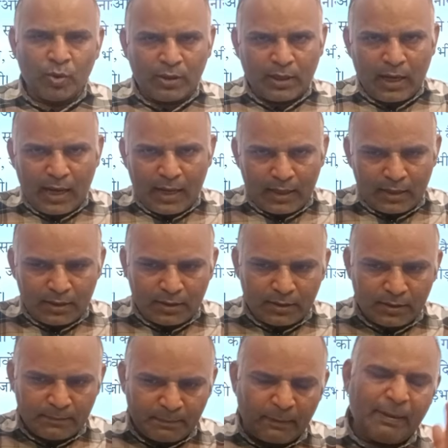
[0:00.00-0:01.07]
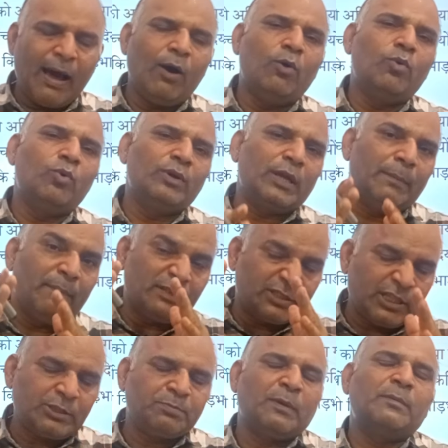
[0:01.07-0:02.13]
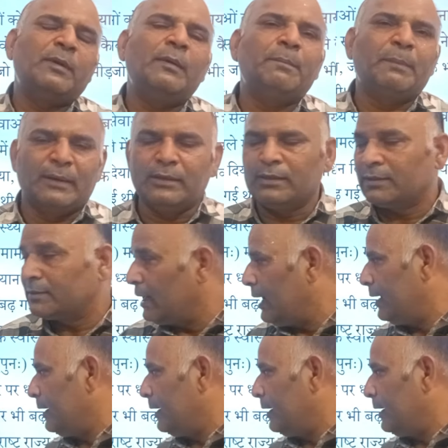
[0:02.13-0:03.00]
उनका प्रभाव उनके मस्तिष्क पर भी पड़ता